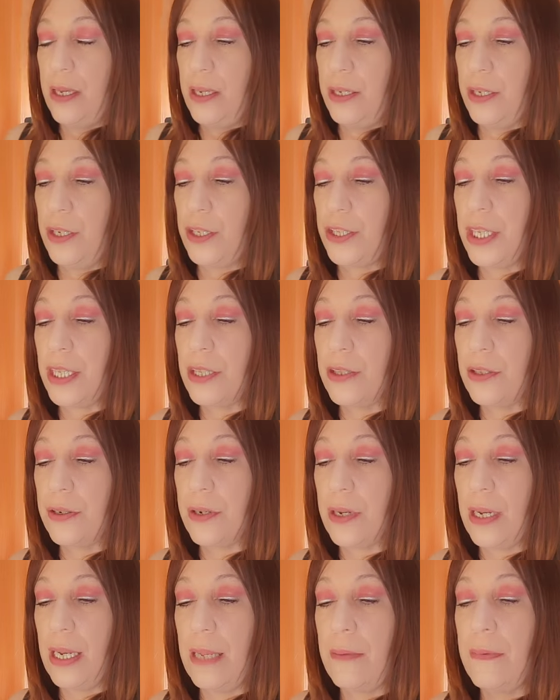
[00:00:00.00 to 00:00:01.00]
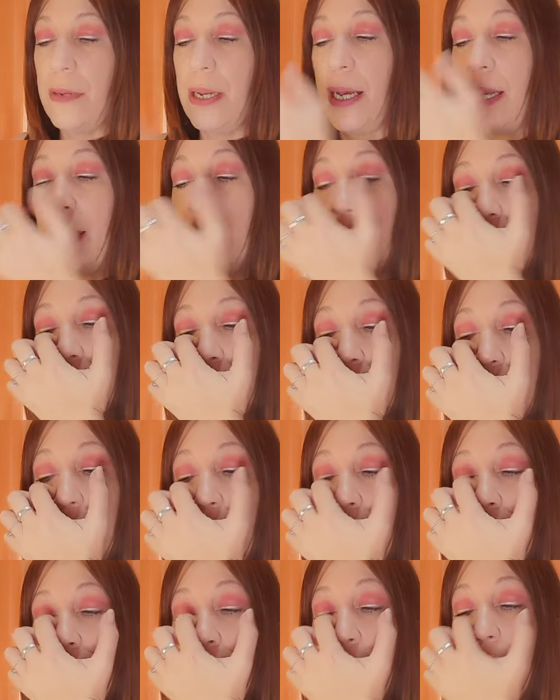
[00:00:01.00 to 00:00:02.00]
yo siento, Libra, las
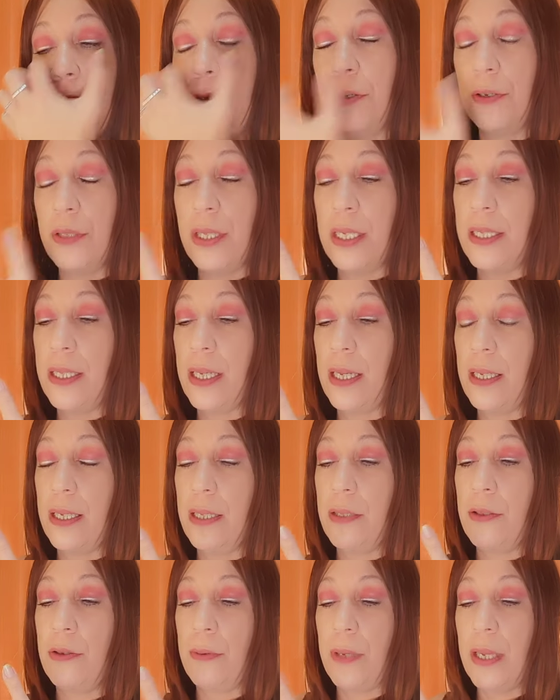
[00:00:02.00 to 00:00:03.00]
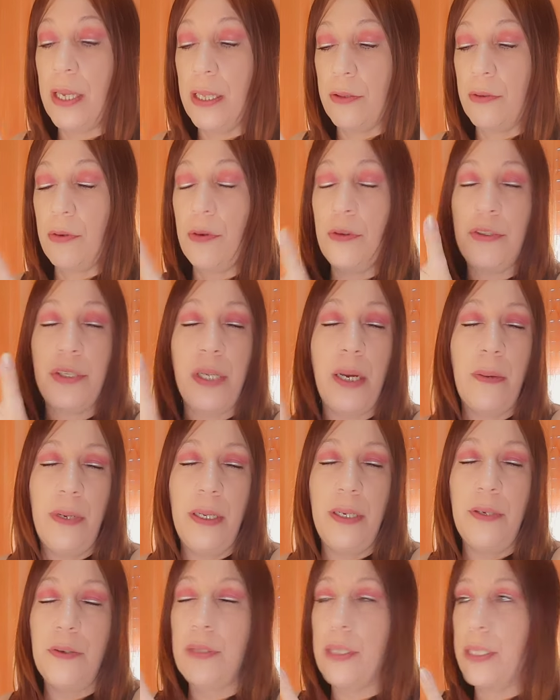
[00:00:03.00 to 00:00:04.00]
cosas no te están yendo bien, tú lo
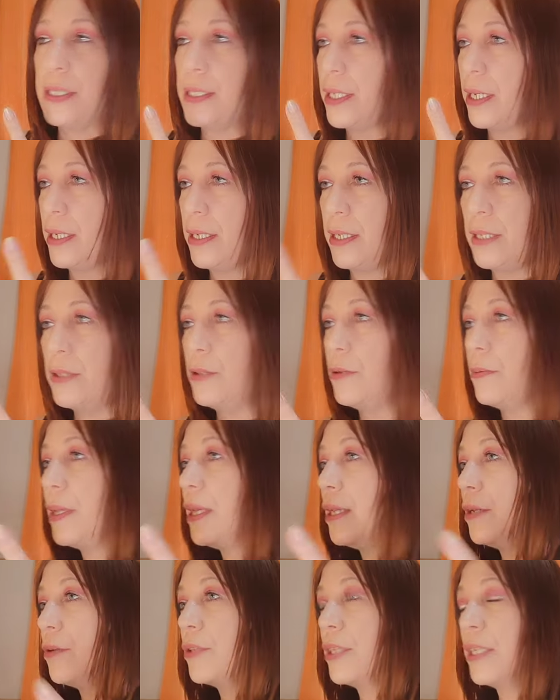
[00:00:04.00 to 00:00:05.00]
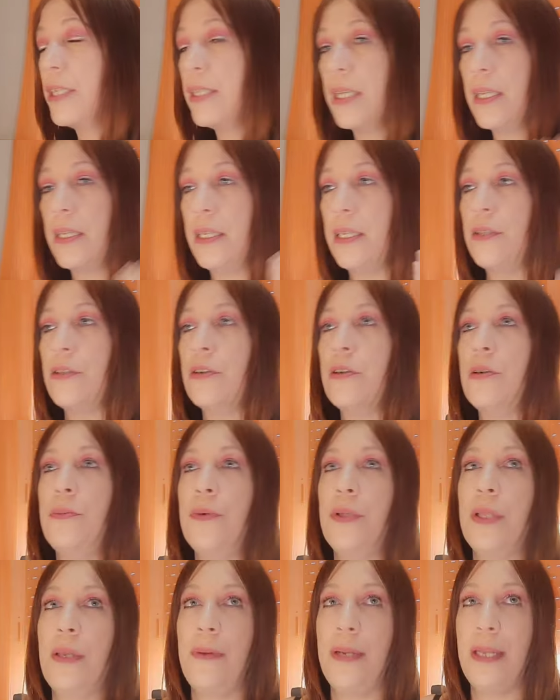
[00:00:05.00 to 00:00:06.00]
sabes, no te están yendo bien, no te están yendo
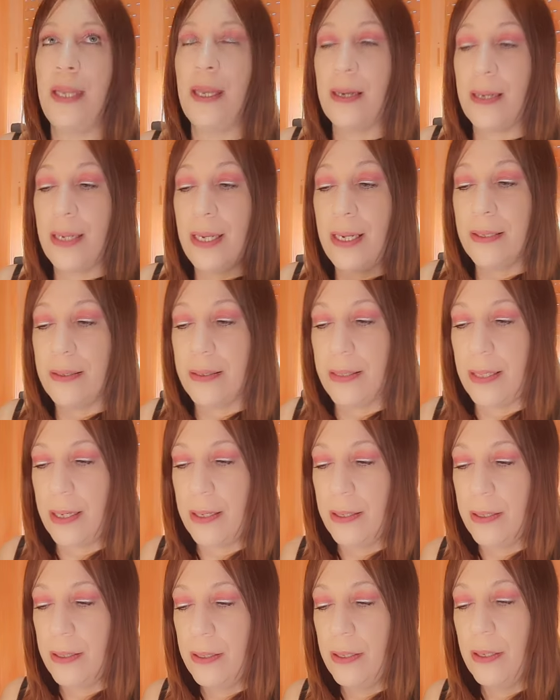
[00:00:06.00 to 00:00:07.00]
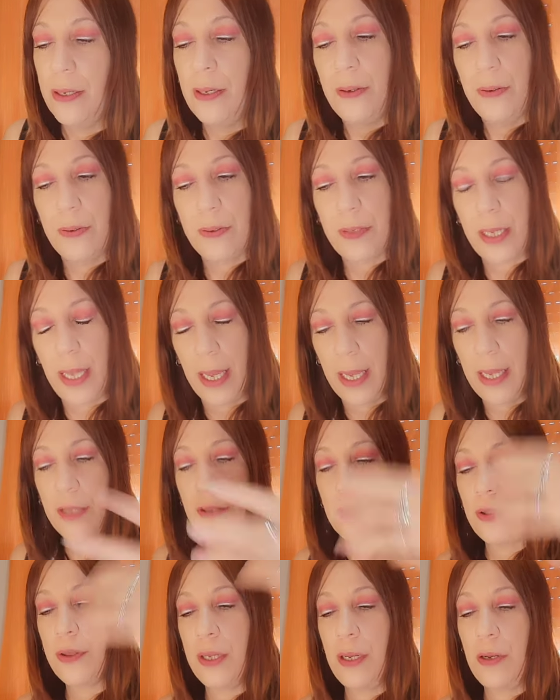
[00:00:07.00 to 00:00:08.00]
como deberían irte. ¿Ok?
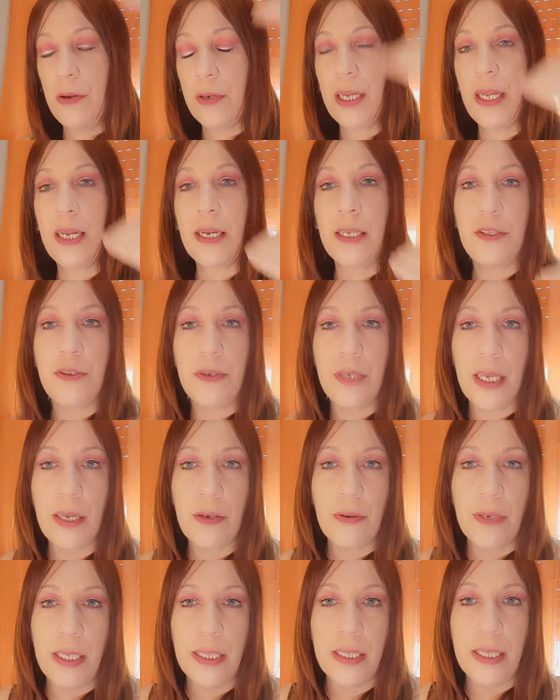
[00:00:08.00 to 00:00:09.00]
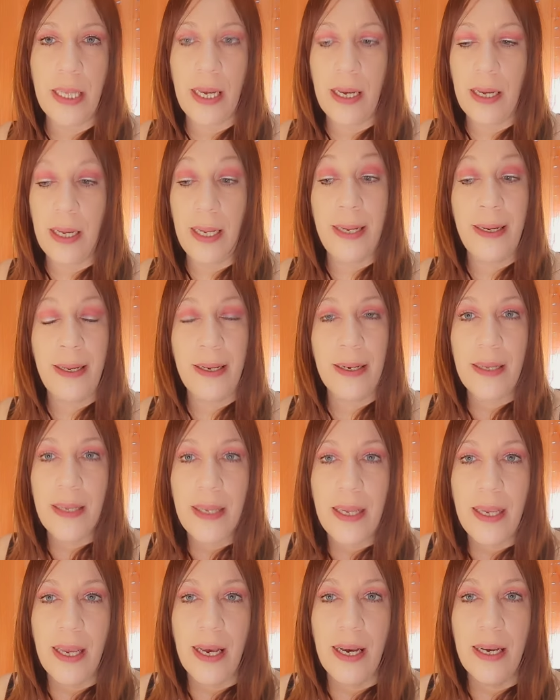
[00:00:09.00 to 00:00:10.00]
Entonces, los que resonéis con esta
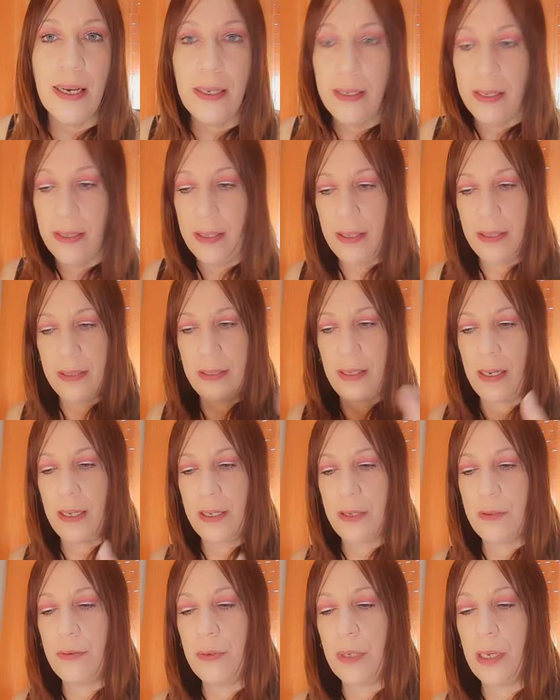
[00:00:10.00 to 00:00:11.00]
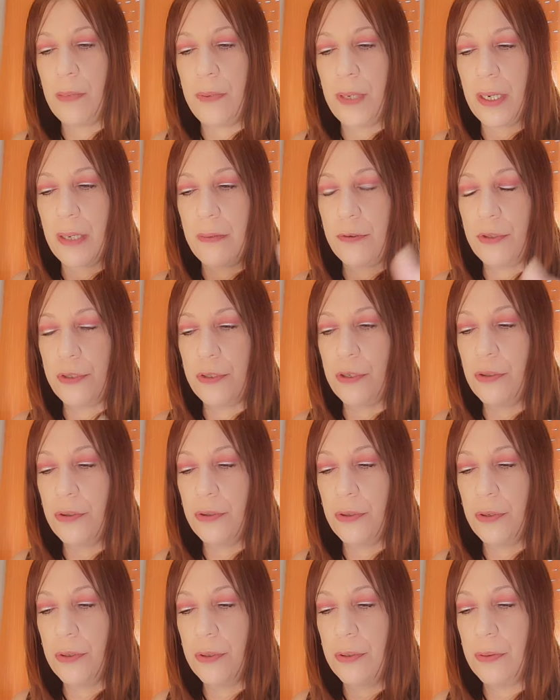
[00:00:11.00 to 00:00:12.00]
energía, esta lectura es para
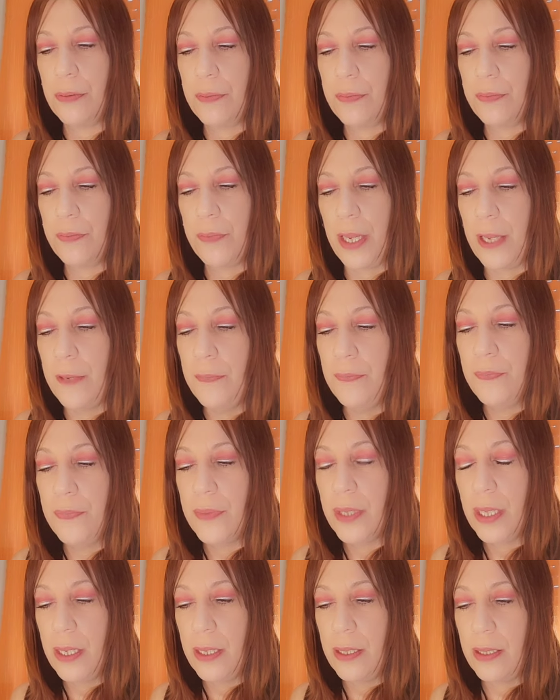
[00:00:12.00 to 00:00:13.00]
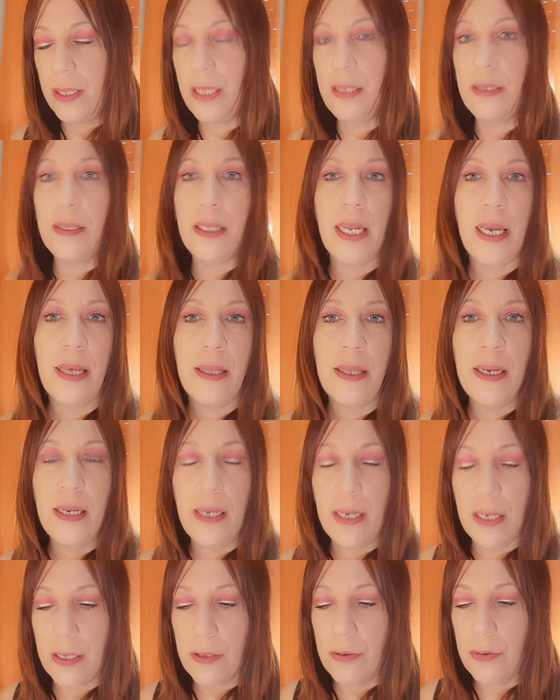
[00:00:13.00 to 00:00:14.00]
vosotros. Bien. De entrada, en
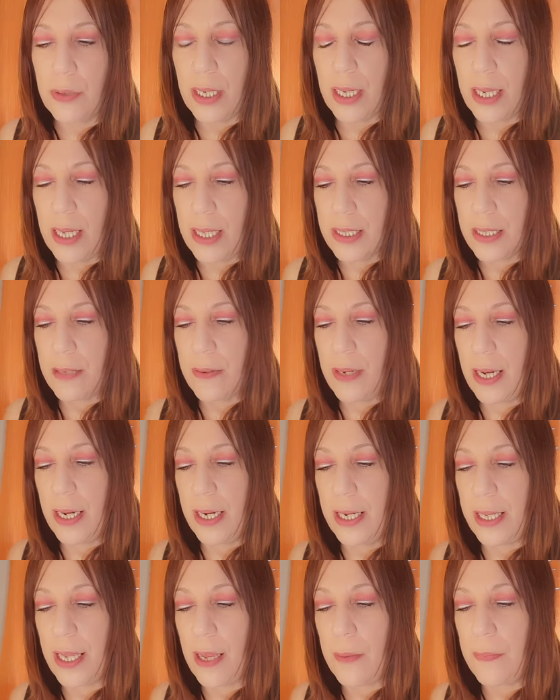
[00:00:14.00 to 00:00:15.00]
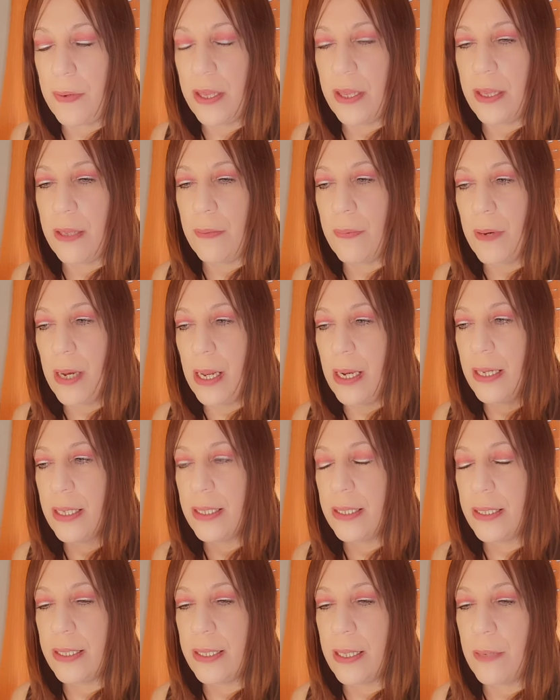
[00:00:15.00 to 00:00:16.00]
la lectura ya se ve la energía principal
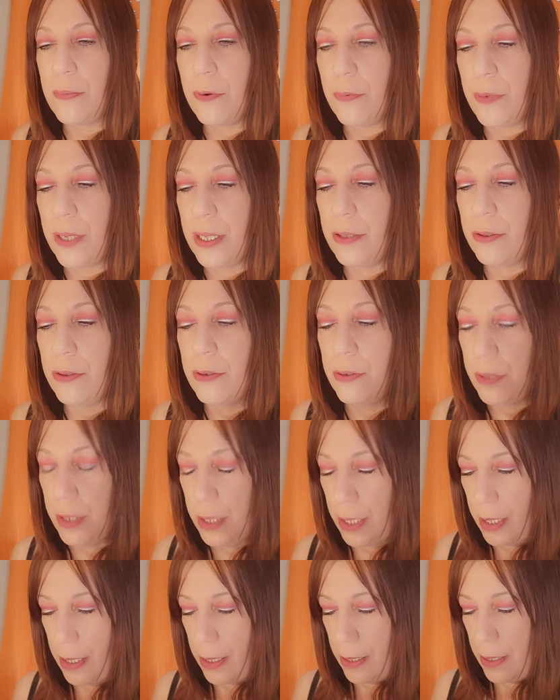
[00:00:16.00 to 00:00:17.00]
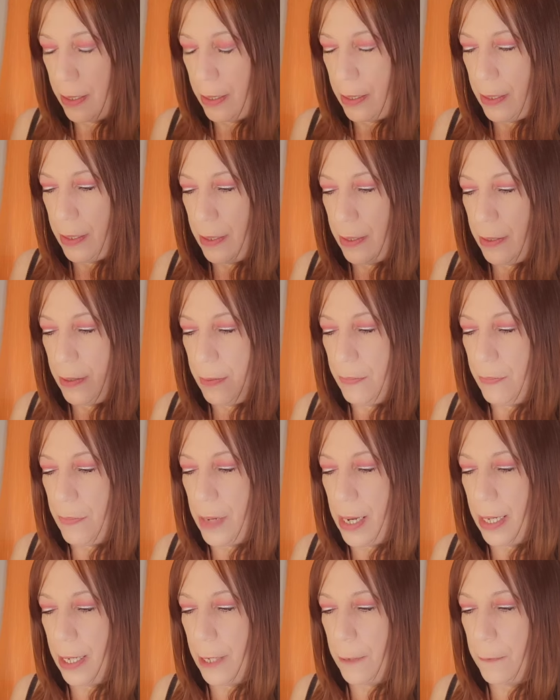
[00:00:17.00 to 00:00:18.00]
que se está moviendo.
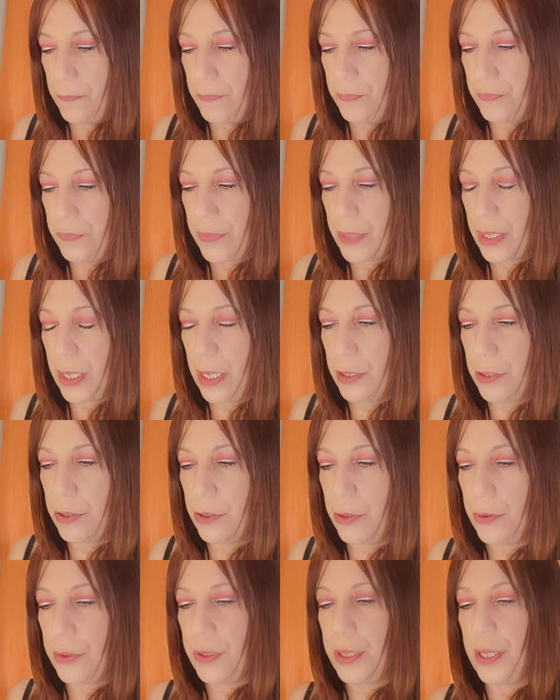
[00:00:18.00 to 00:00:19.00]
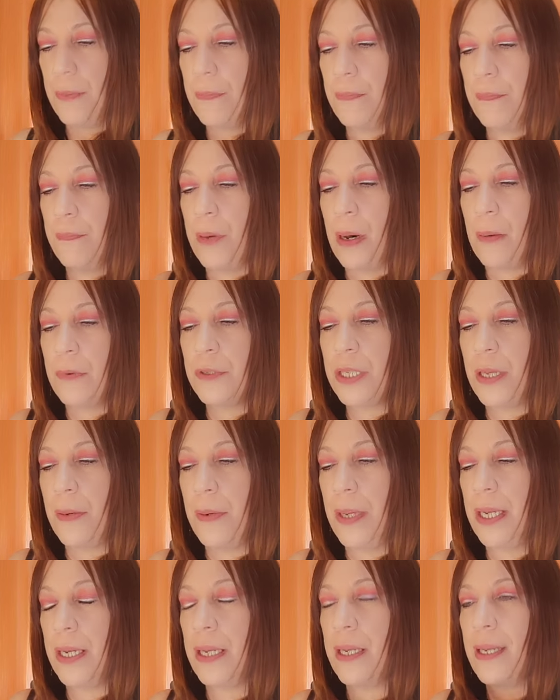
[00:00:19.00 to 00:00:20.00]
Vale. Entonces, vamos a
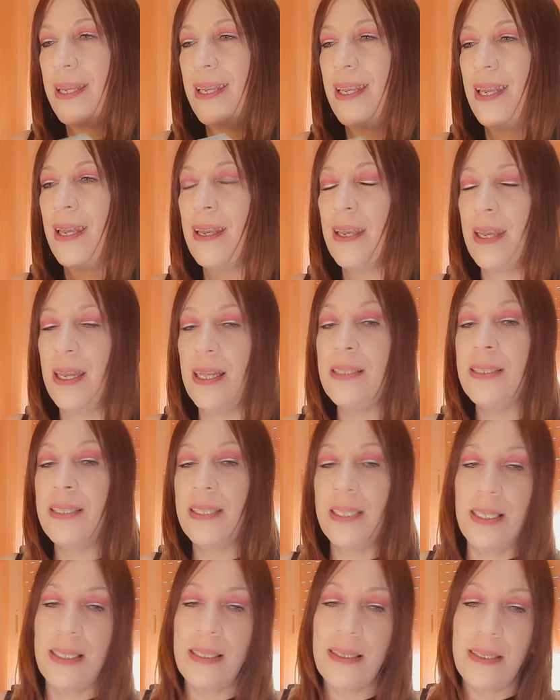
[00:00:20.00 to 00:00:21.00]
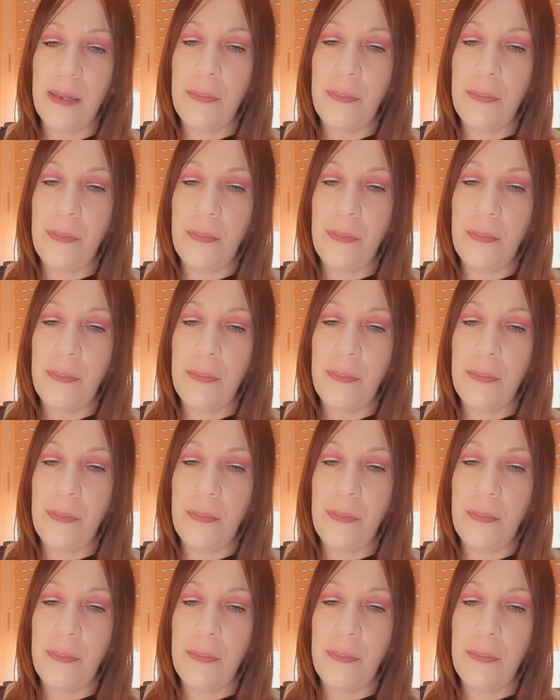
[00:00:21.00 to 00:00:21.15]
ver, ¿quién es esta